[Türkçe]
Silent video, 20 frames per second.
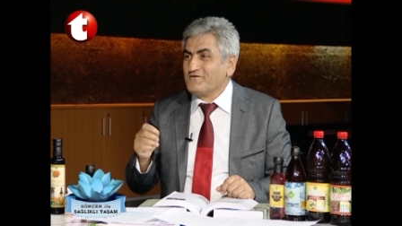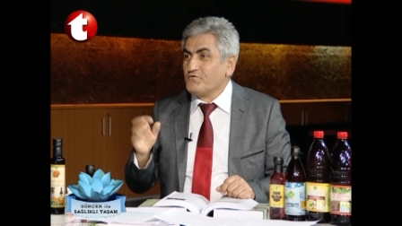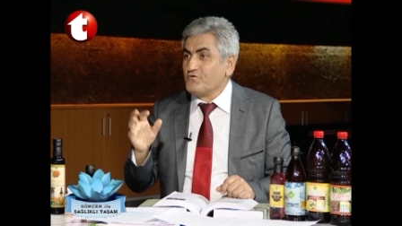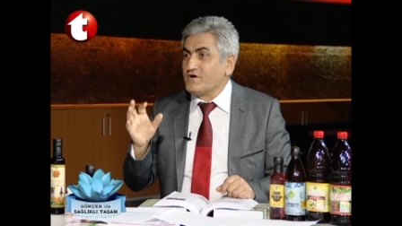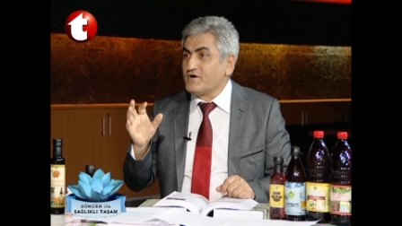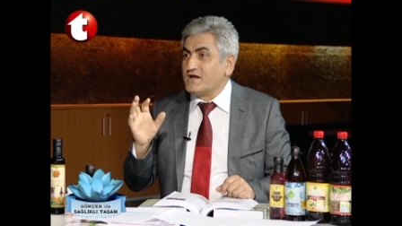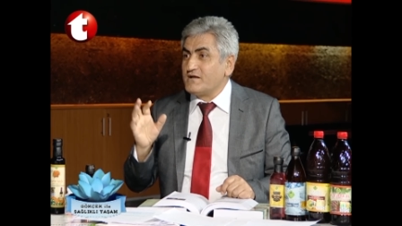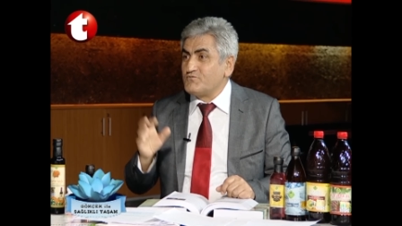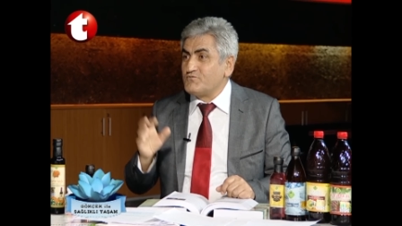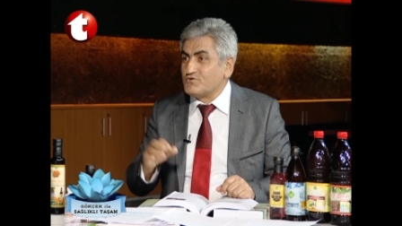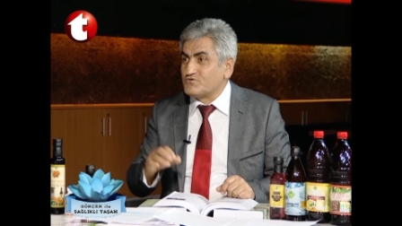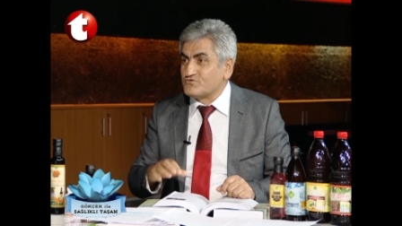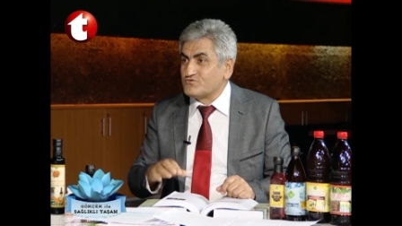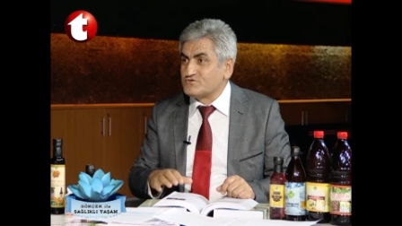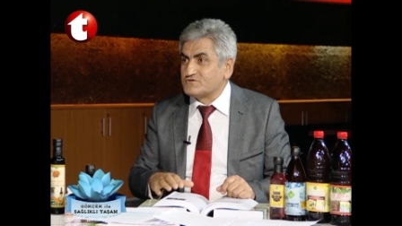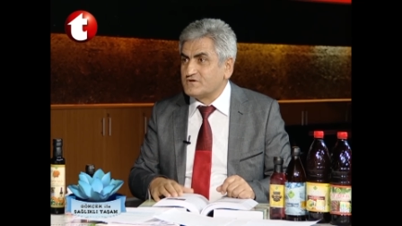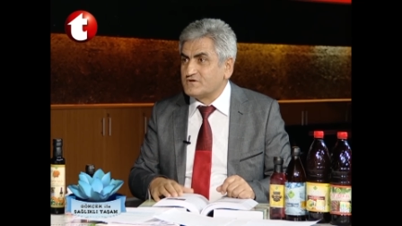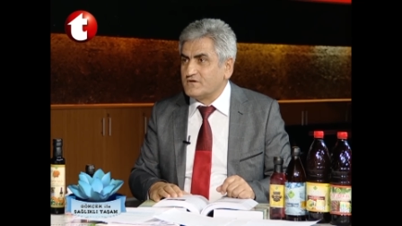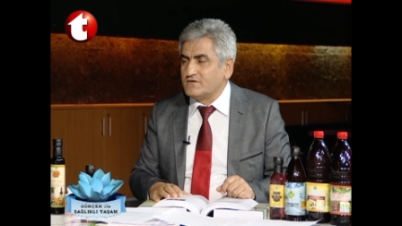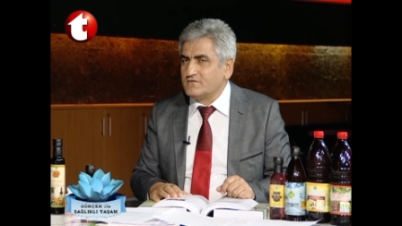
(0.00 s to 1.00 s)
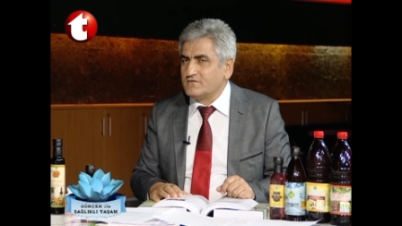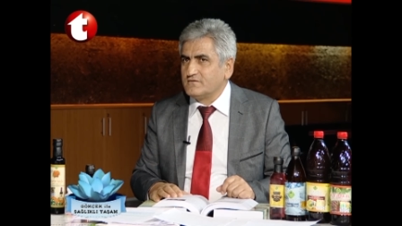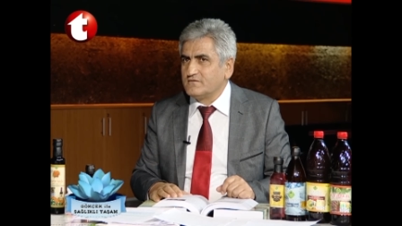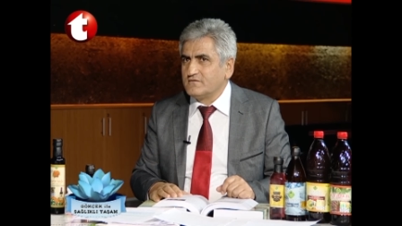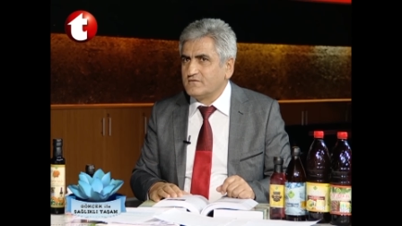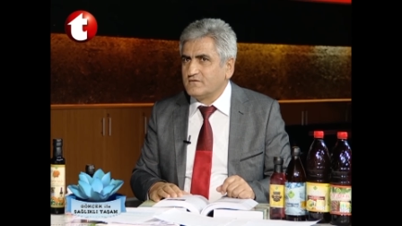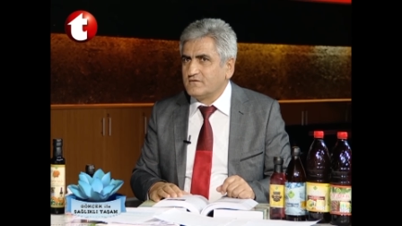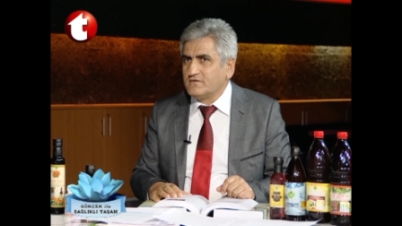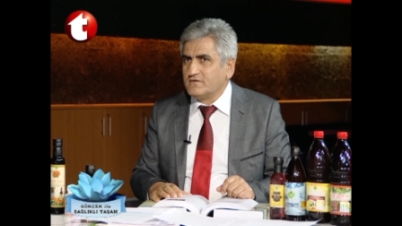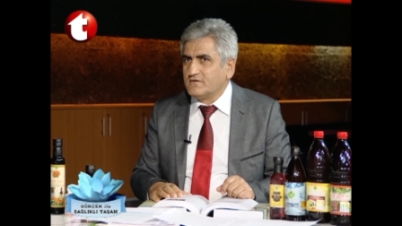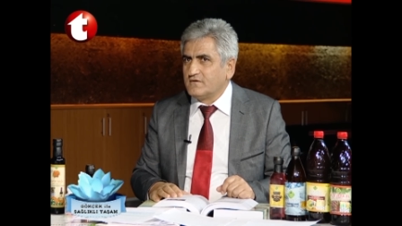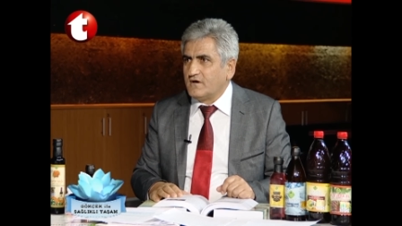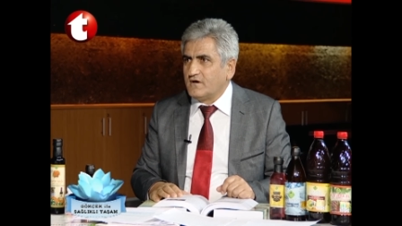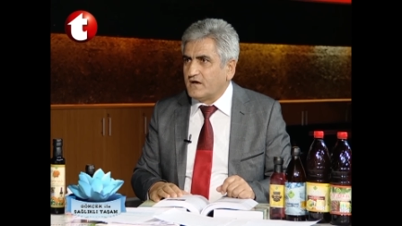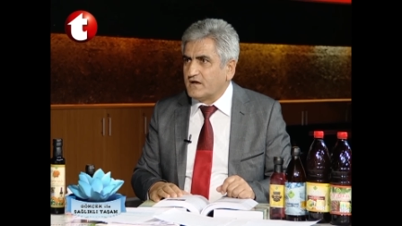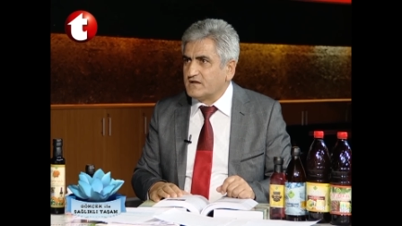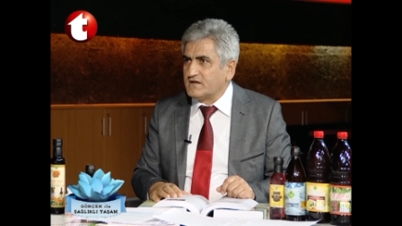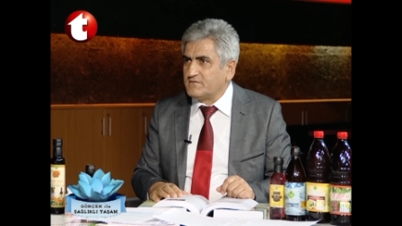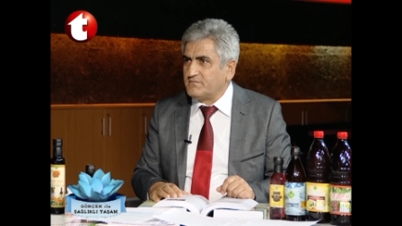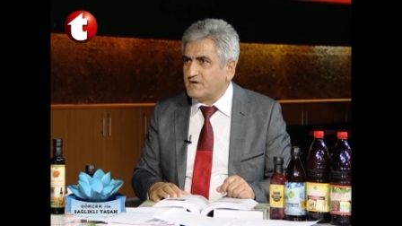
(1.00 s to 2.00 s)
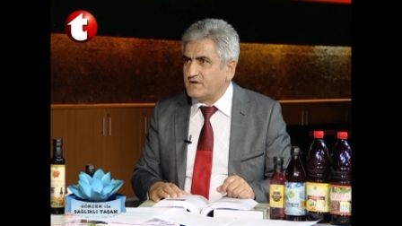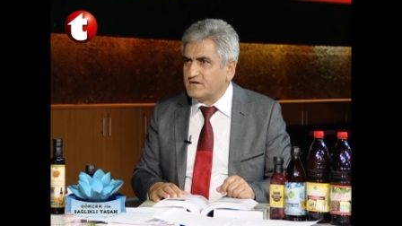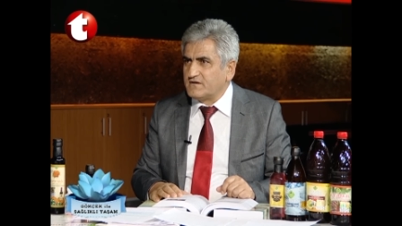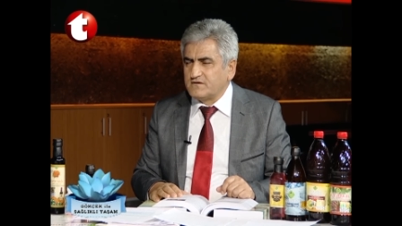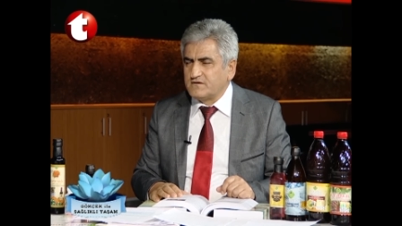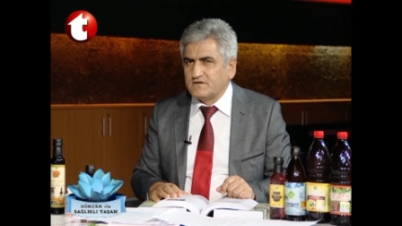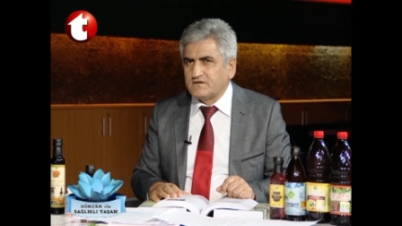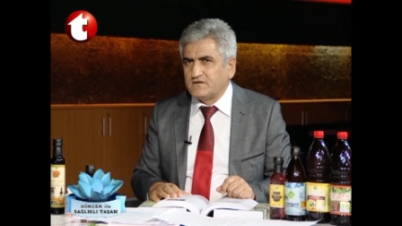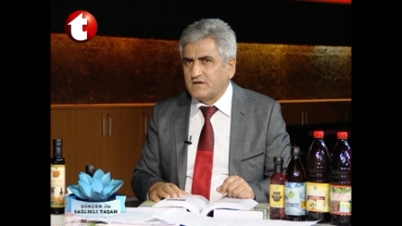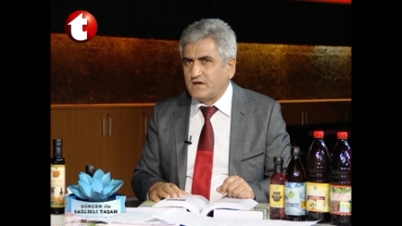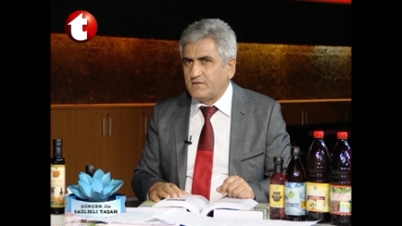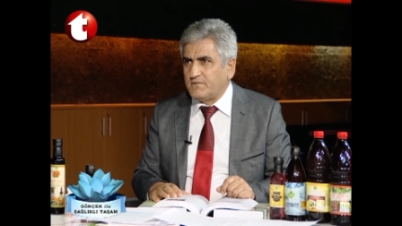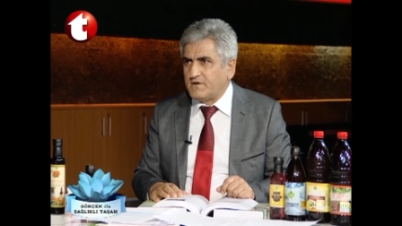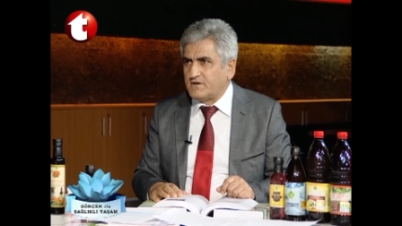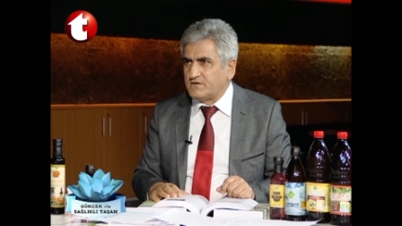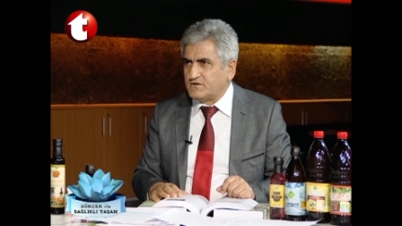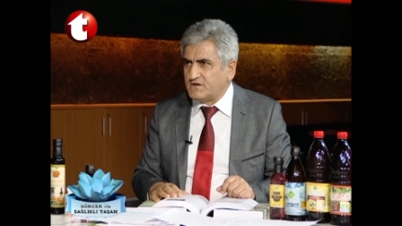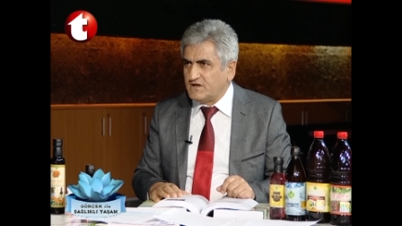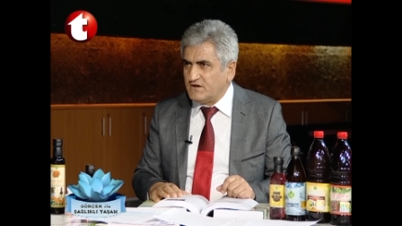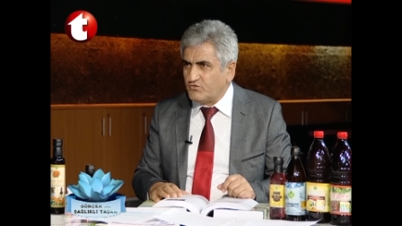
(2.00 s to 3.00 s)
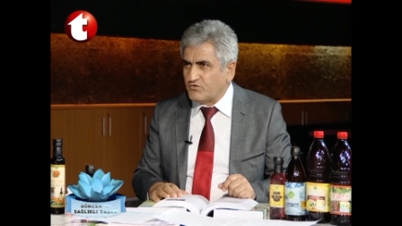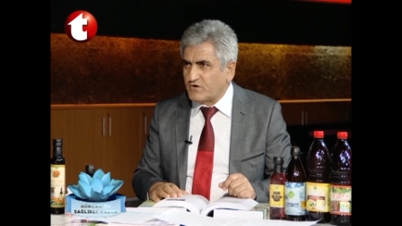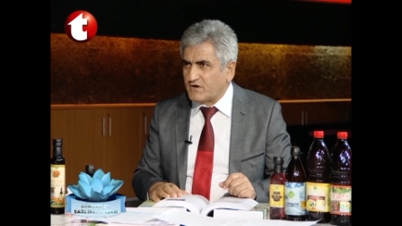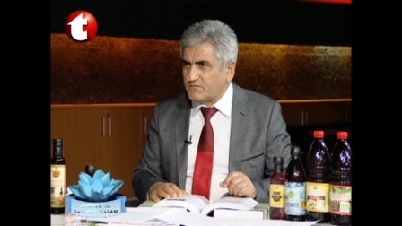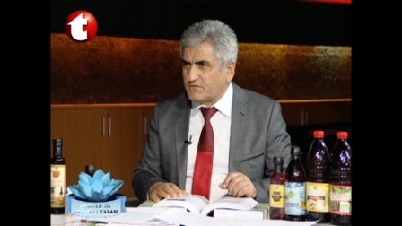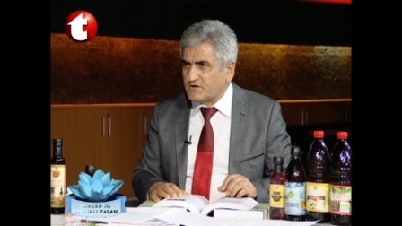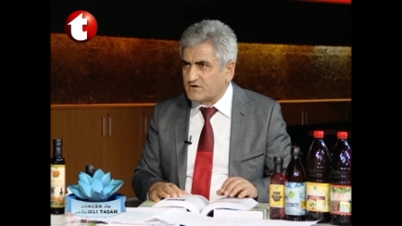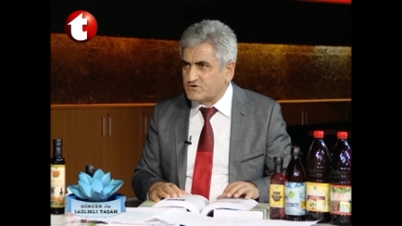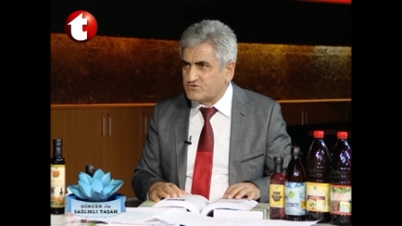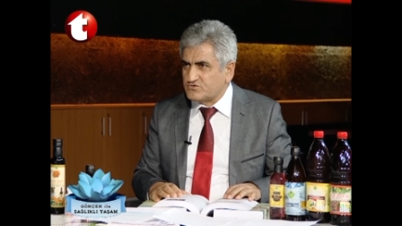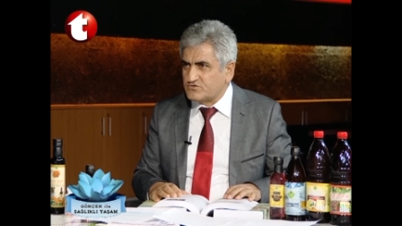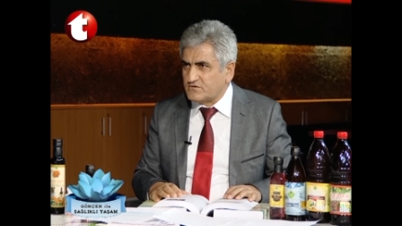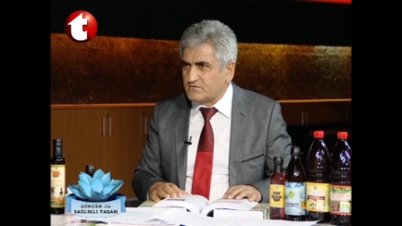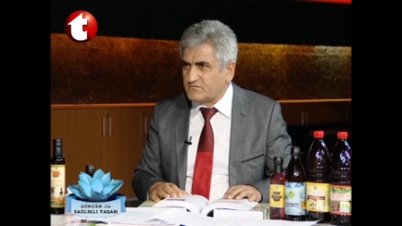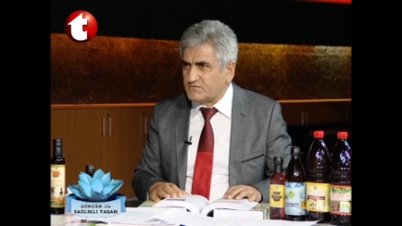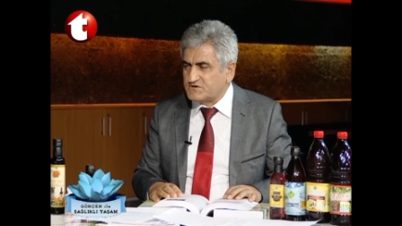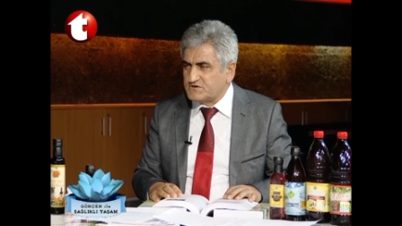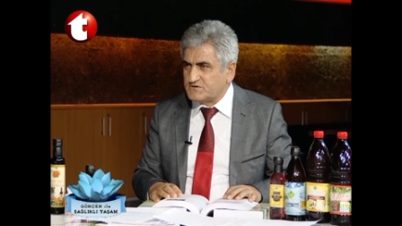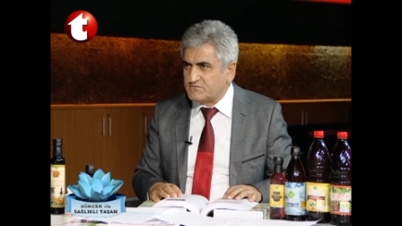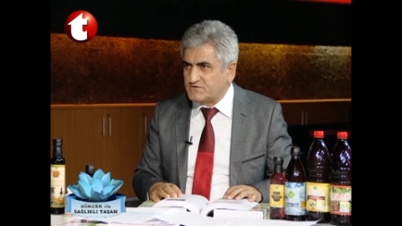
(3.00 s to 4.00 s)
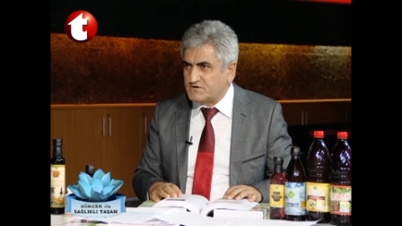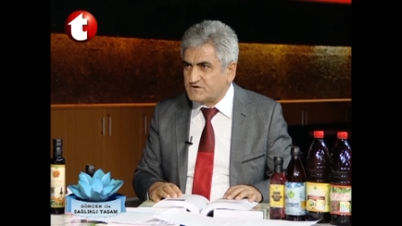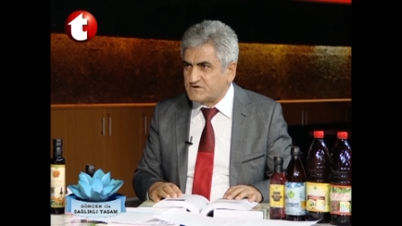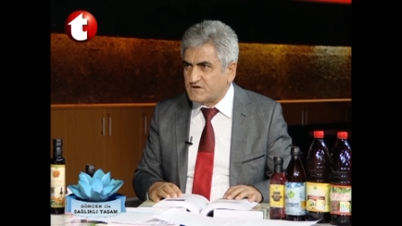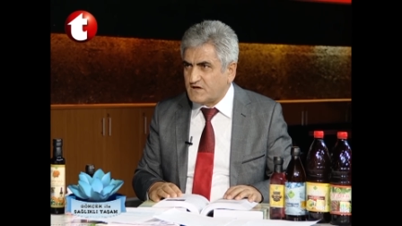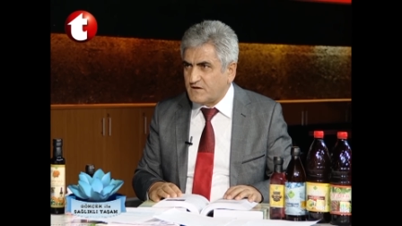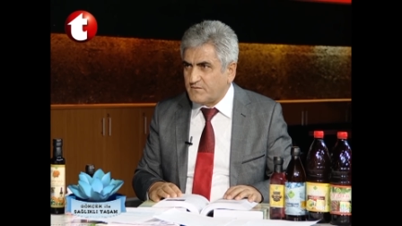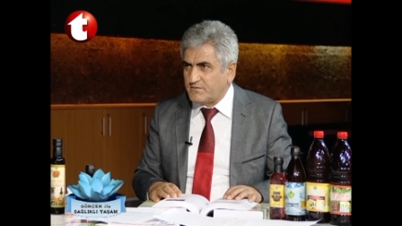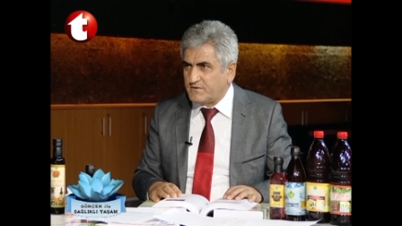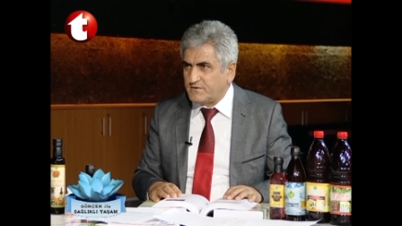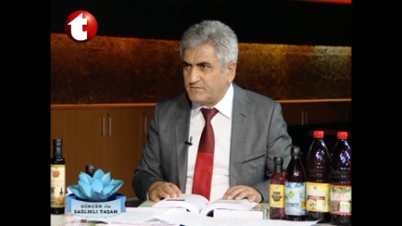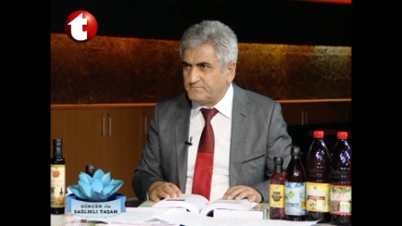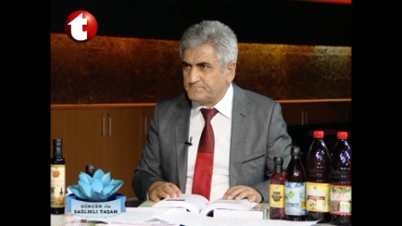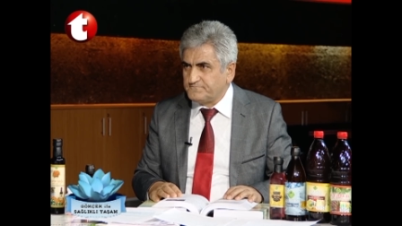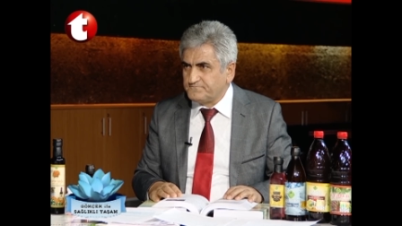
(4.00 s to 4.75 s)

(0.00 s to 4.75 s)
öğrenemiyor Rusça. Aradı beni dedi ki ya ben dil öğrenmek istiyorum. işim icabı.